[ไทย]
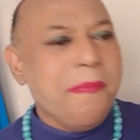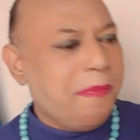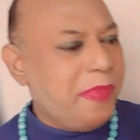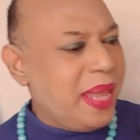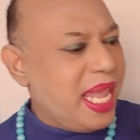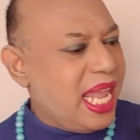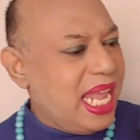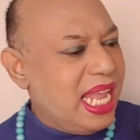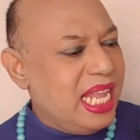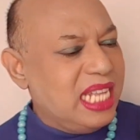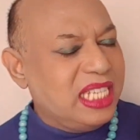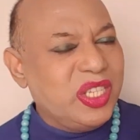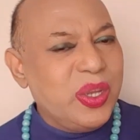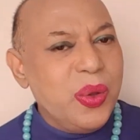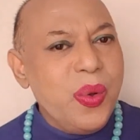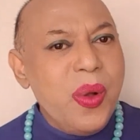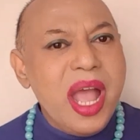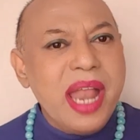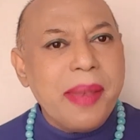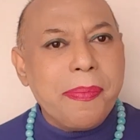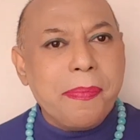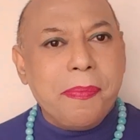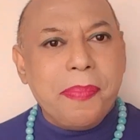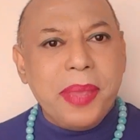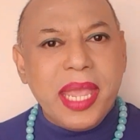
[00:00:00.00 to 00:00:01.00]
ปีชว
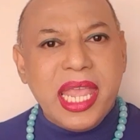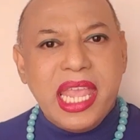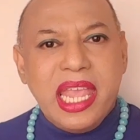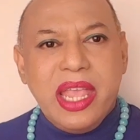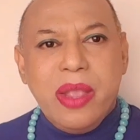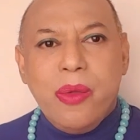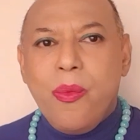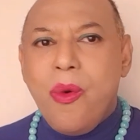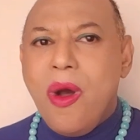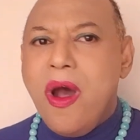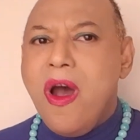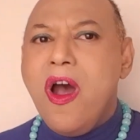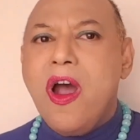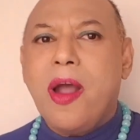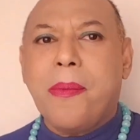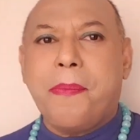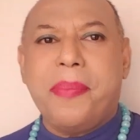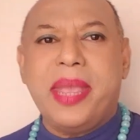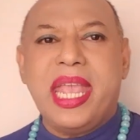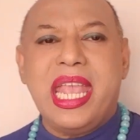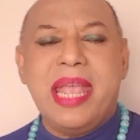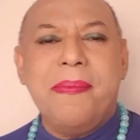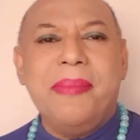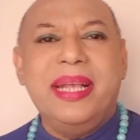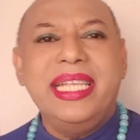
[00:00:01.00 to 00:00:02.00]
ดปีวอก
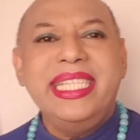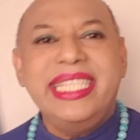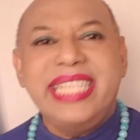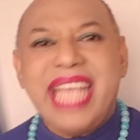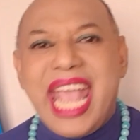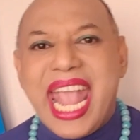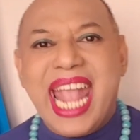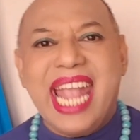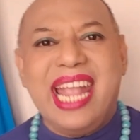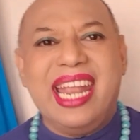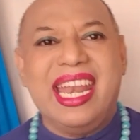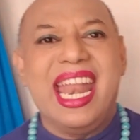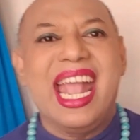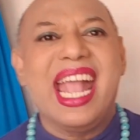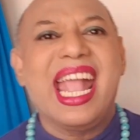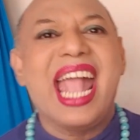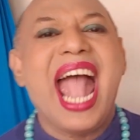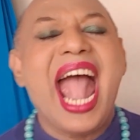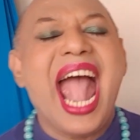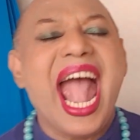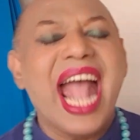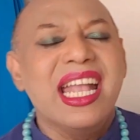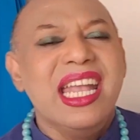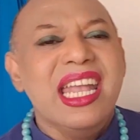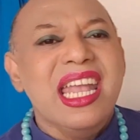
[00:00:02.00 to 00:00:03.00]
ปีมะเสงนะ
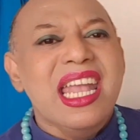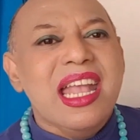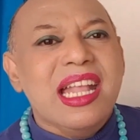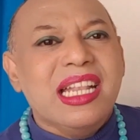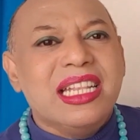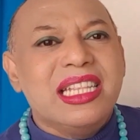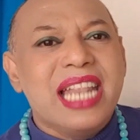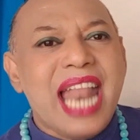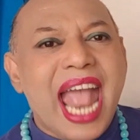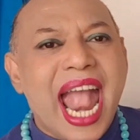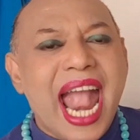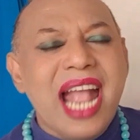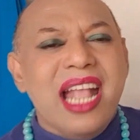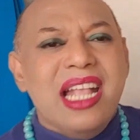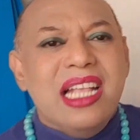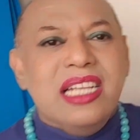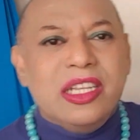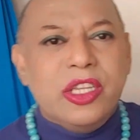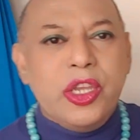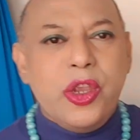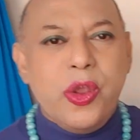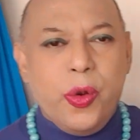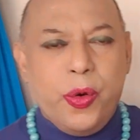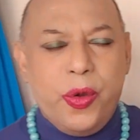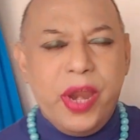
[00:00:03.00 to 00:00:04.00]
คะนะ
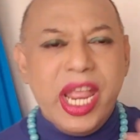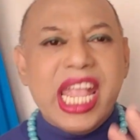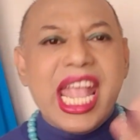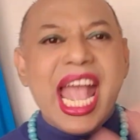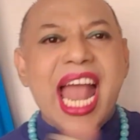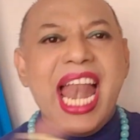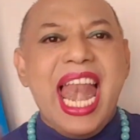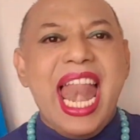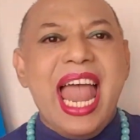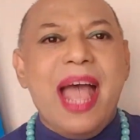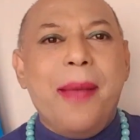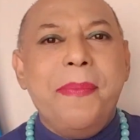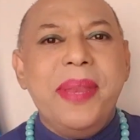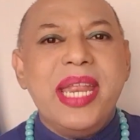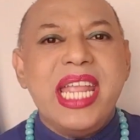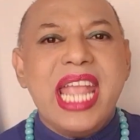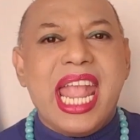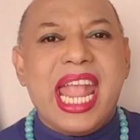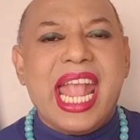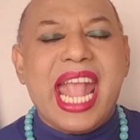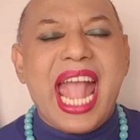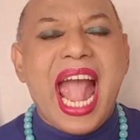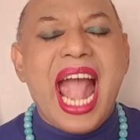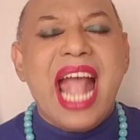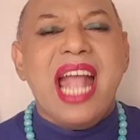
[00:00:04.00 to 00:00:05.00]
อยู่ด้วยกันแล้วเป็นไง
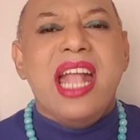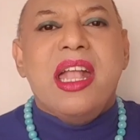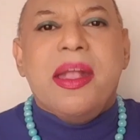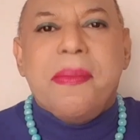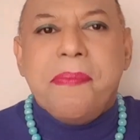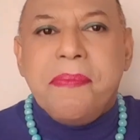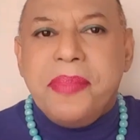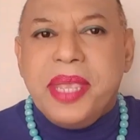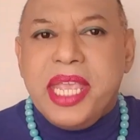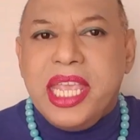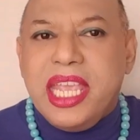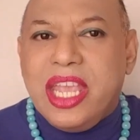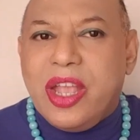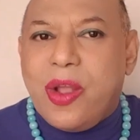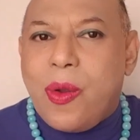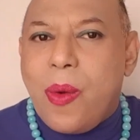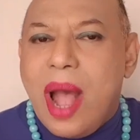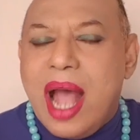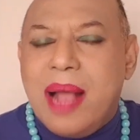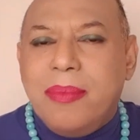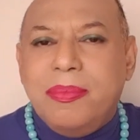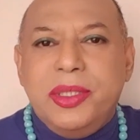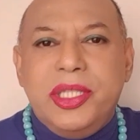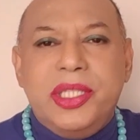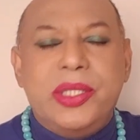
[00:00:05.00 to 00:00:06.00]
คะมีค
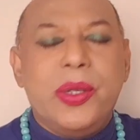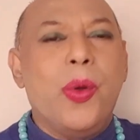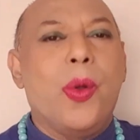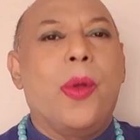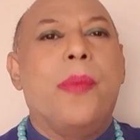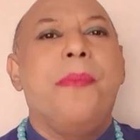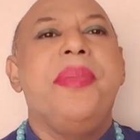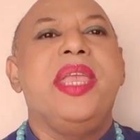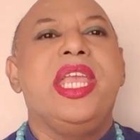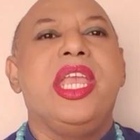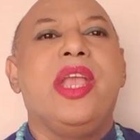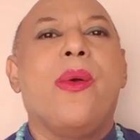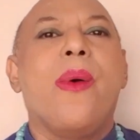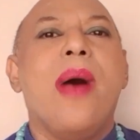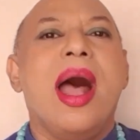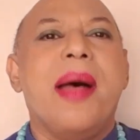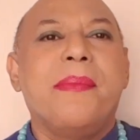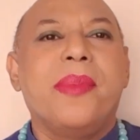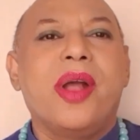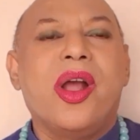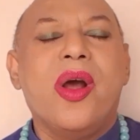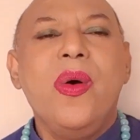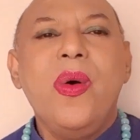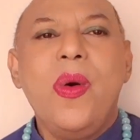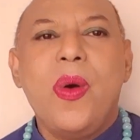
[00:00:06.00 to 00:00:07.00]
วามสุขมีความ
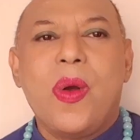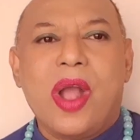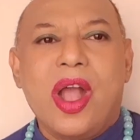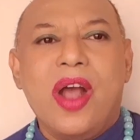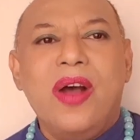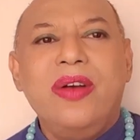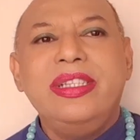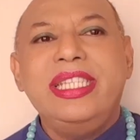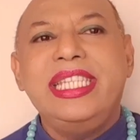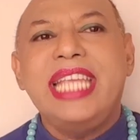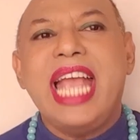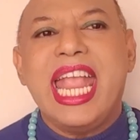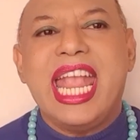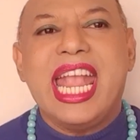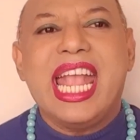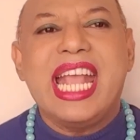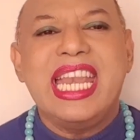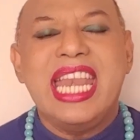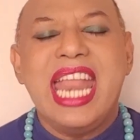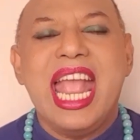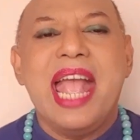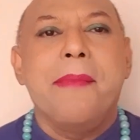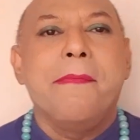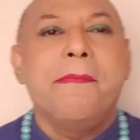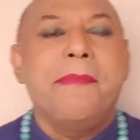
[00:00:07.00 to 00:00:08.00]
เข้าอกเข้าใจกัน
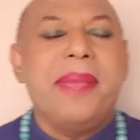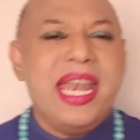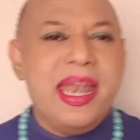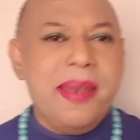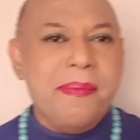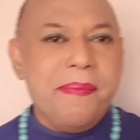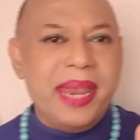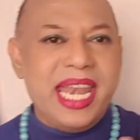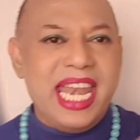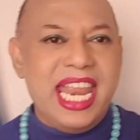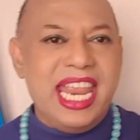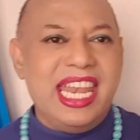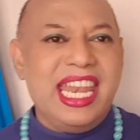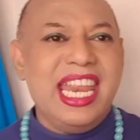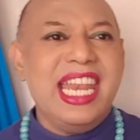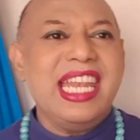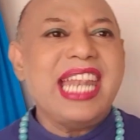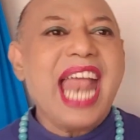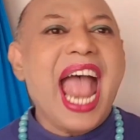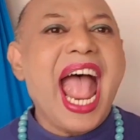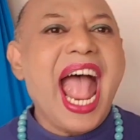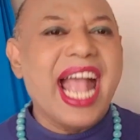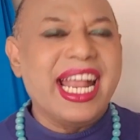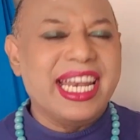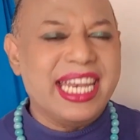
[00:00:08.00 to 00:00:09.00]
เนี่ยเป็นไปในทิศ
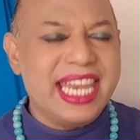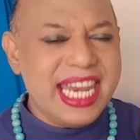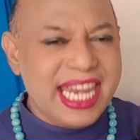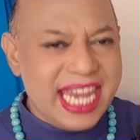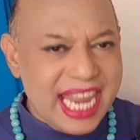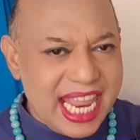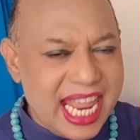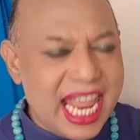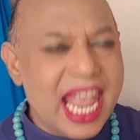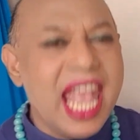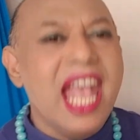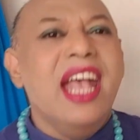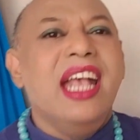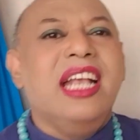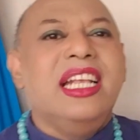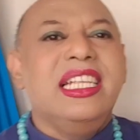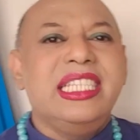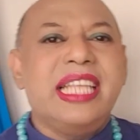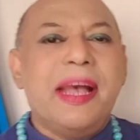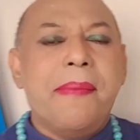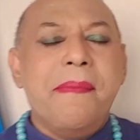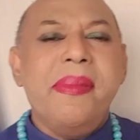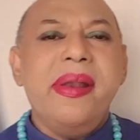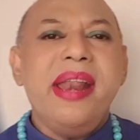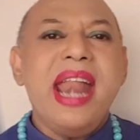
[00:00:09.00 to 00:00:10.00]
ทางที่ดี
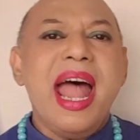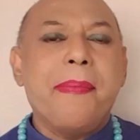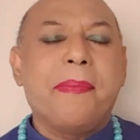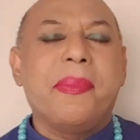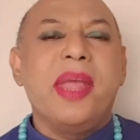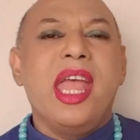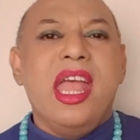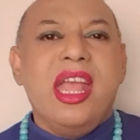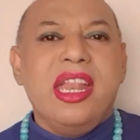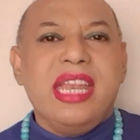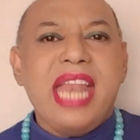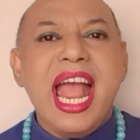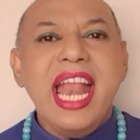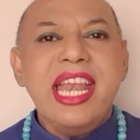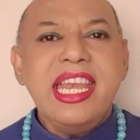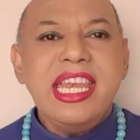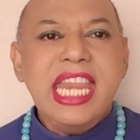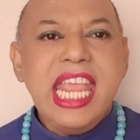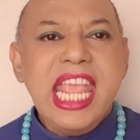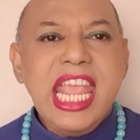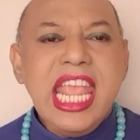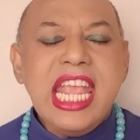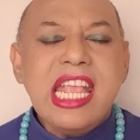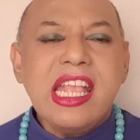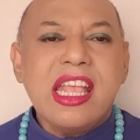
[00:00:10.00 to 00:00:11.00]
สำหรับท่าน
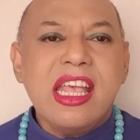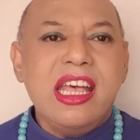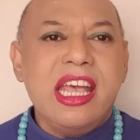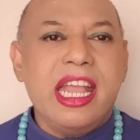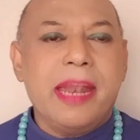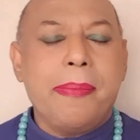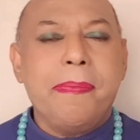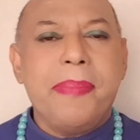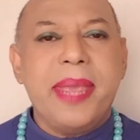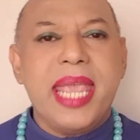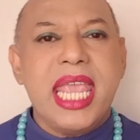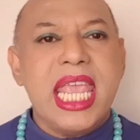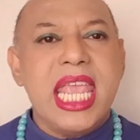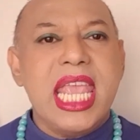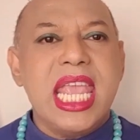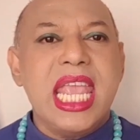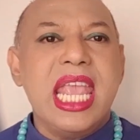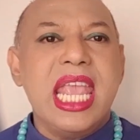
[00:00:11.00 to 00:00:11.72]
ที่เกิดปี